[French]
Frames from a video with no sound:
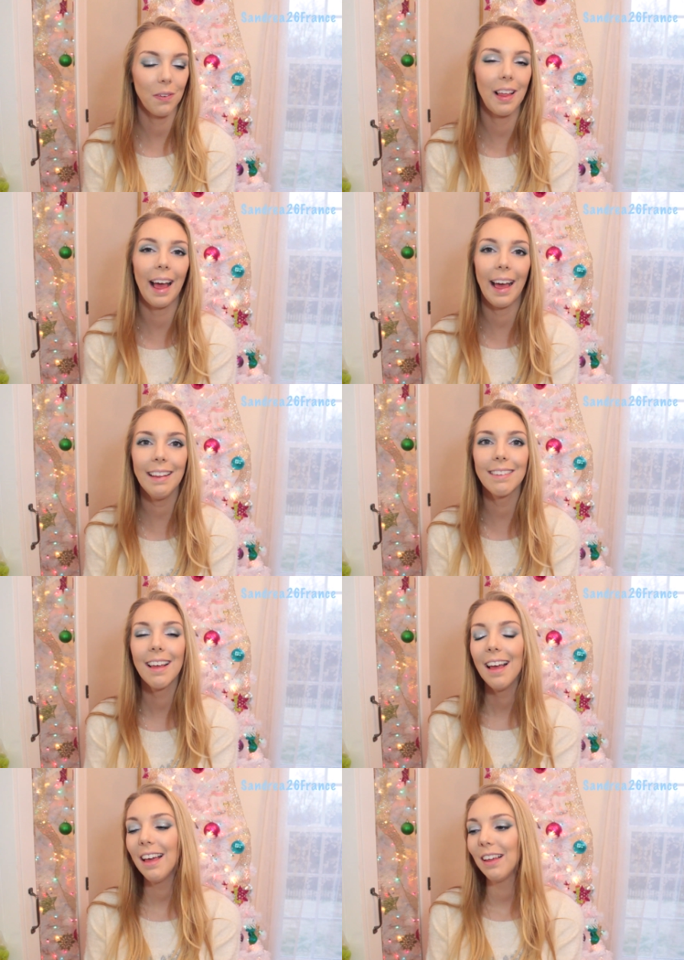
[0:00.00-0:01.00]
qu'on arrête
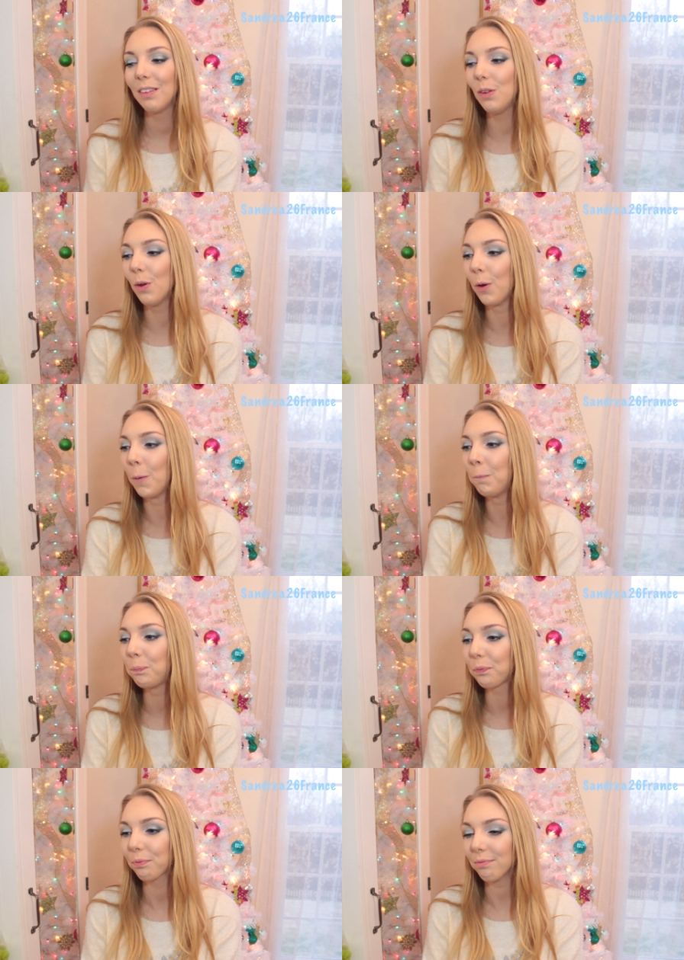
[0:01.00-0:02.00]
de
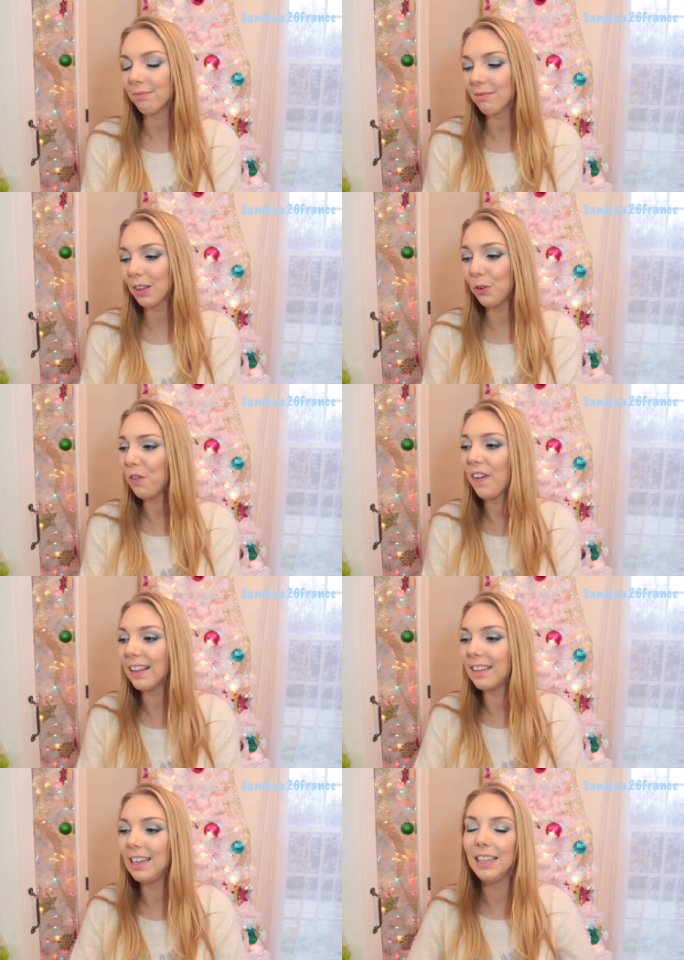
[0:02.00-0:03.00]
de
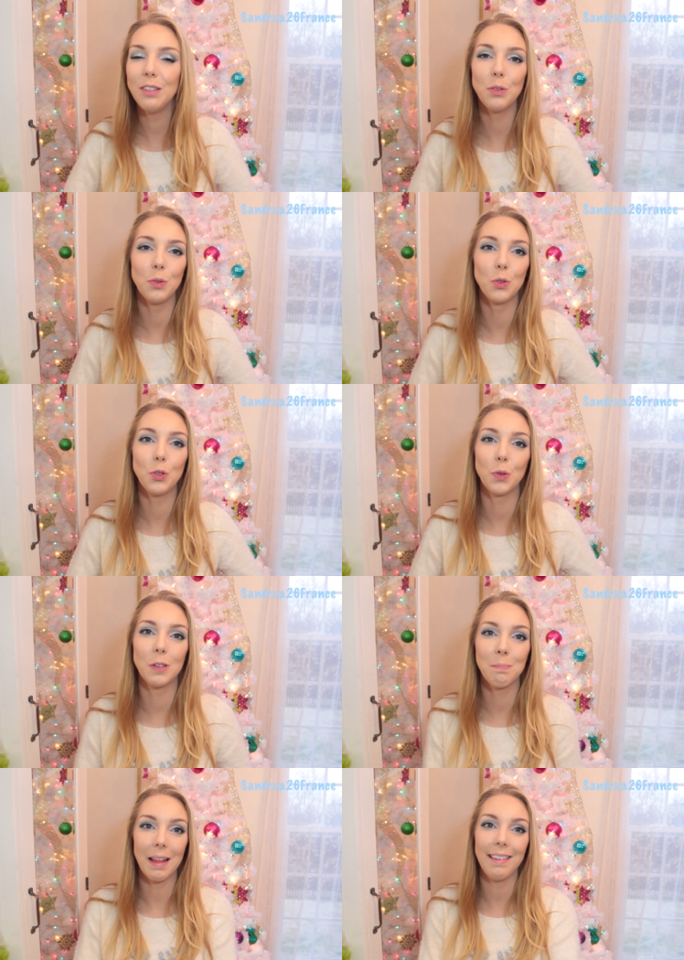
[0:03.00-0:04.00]
faire des listes de
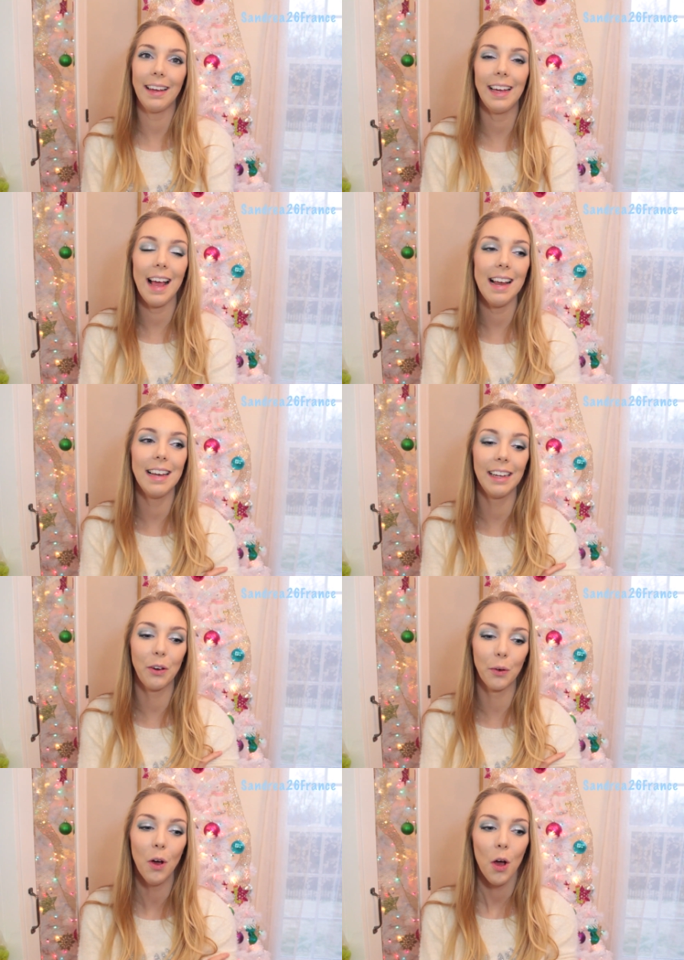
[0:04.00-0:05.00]
choses matérielles et
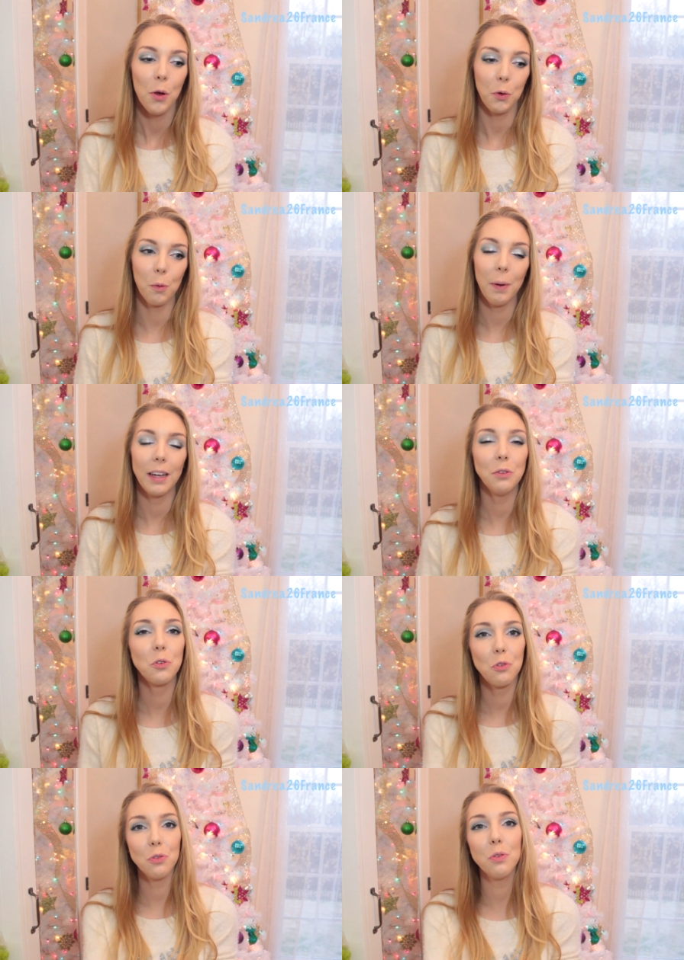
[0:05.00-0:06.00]
que qu'on
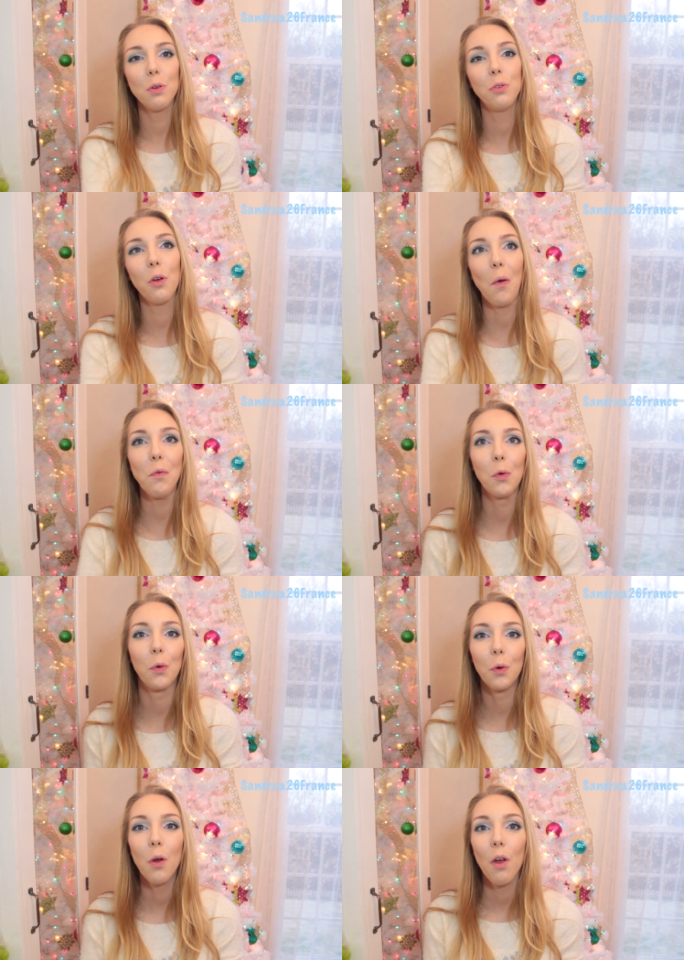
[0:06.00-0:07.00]
prenne juste le temps
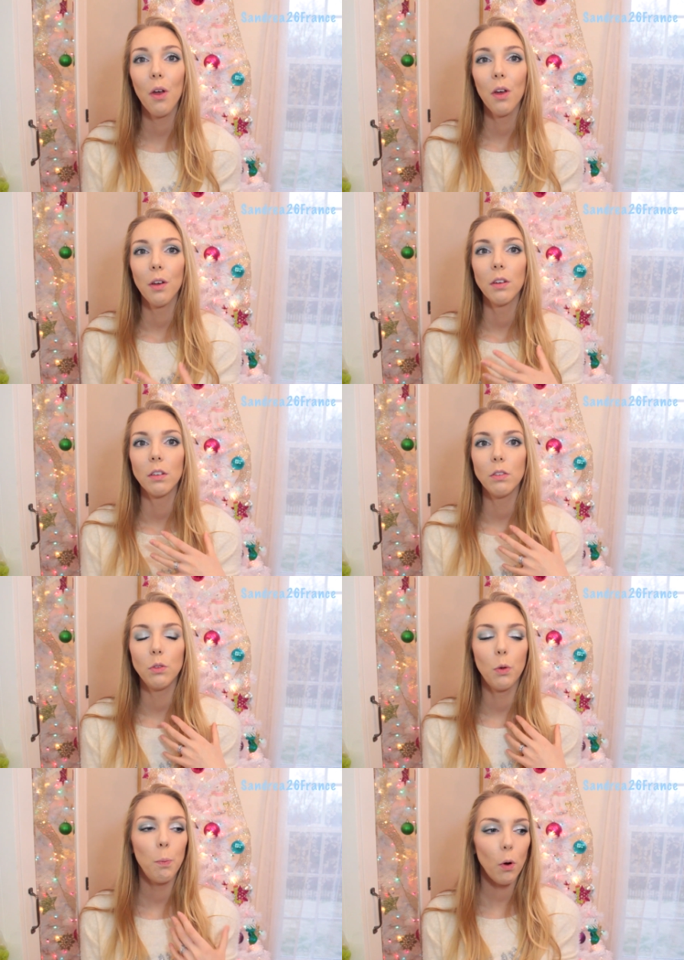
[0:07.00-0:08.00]
de
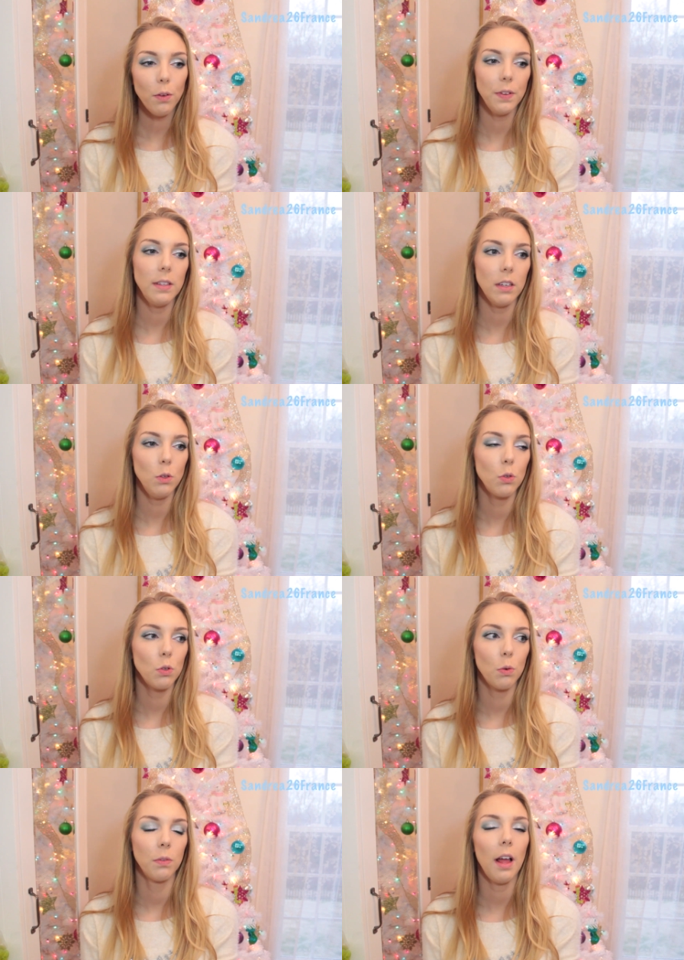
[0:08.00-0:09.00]
de profiter de
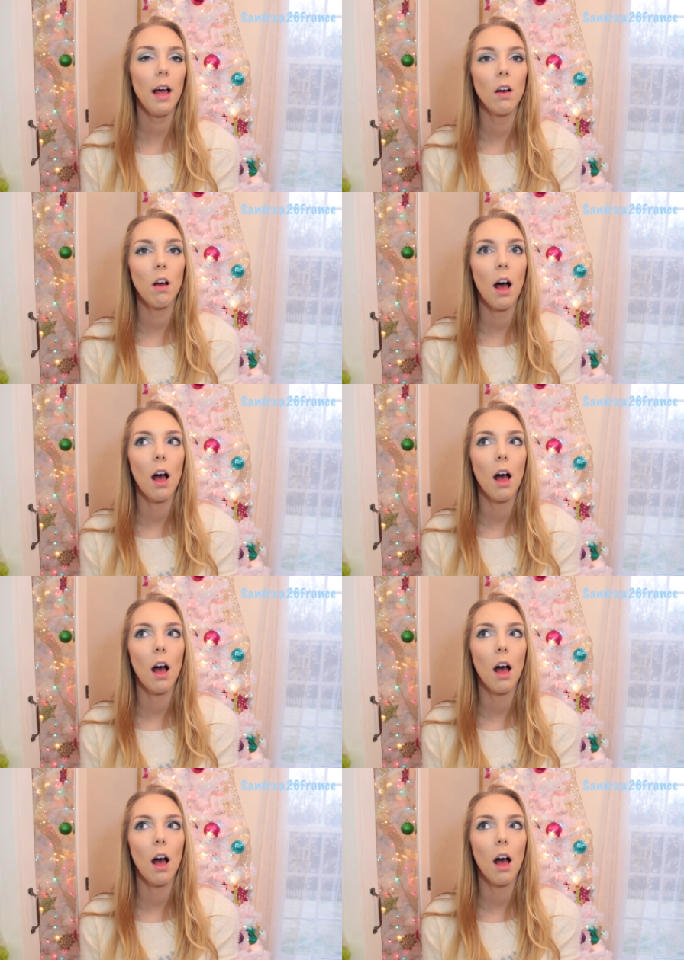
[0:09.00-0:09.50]
ce qu'on a